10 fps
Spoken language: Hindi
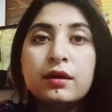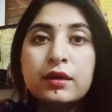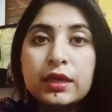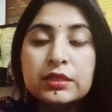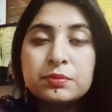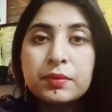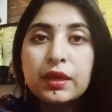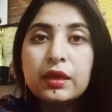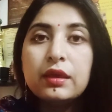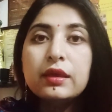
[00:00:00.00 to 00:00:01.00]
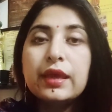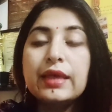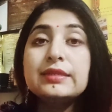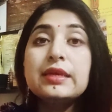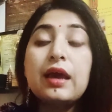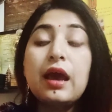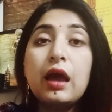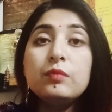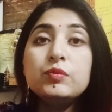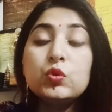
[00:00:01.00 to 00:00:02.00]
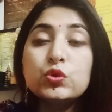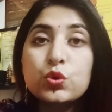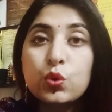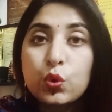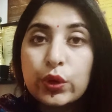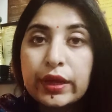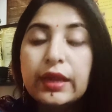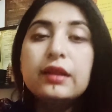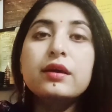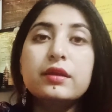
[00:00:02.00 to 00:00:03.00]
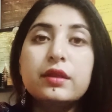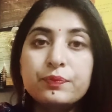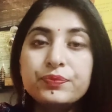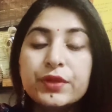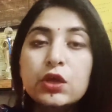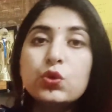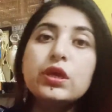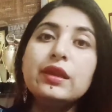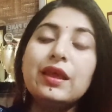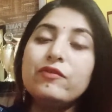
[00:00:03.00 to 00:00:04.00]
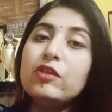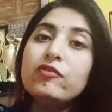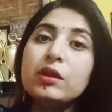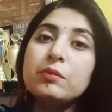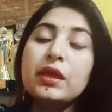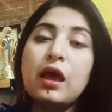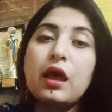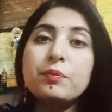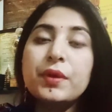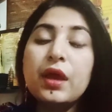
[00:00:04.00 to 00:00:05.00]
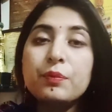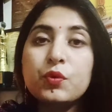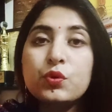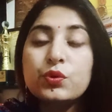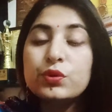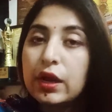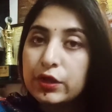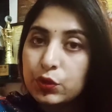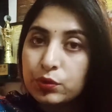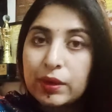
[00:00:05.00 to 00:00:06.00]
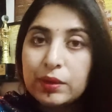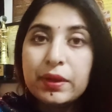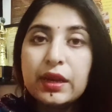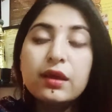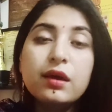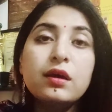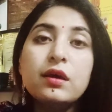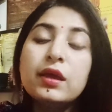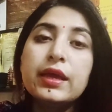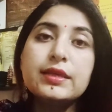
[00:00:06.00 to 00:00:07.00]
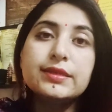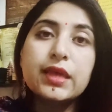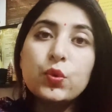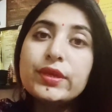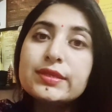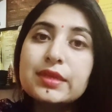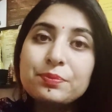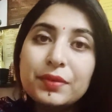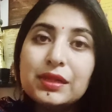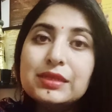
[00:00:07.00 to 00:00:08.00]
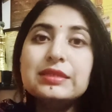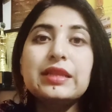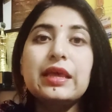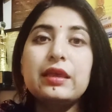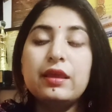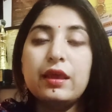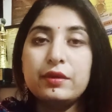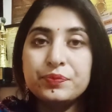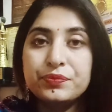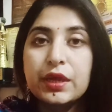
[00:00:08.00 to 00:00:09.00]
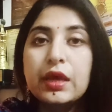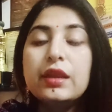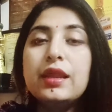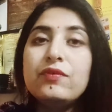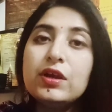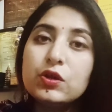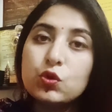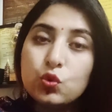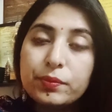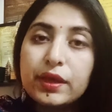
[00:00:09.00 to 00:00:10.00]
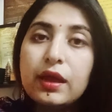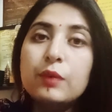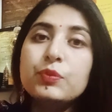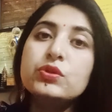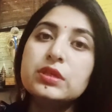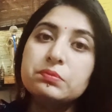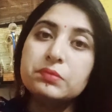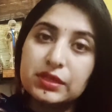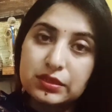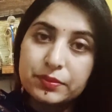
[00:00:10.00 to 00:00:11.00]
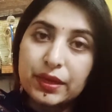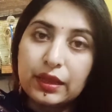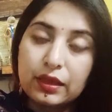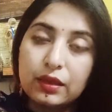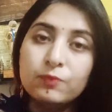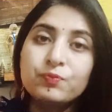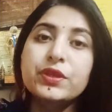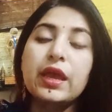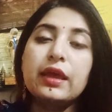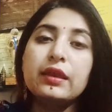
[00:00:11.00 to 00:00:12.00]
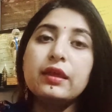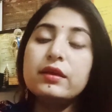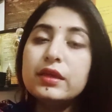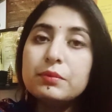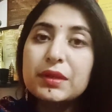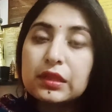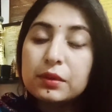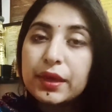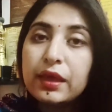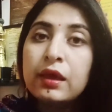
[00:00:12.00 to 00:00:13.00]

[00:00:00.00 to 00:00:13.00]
इसमें कैसे आप दूसरों को हील करें क्योंकि लेवल वन में यहाँ पे आपको अट्यूनमेंट मिलेगा इसके कोई सिंबल्स नहीं है लेवल टू में आपको सिंबल्स मिलेंगे कहने का ये मतलब है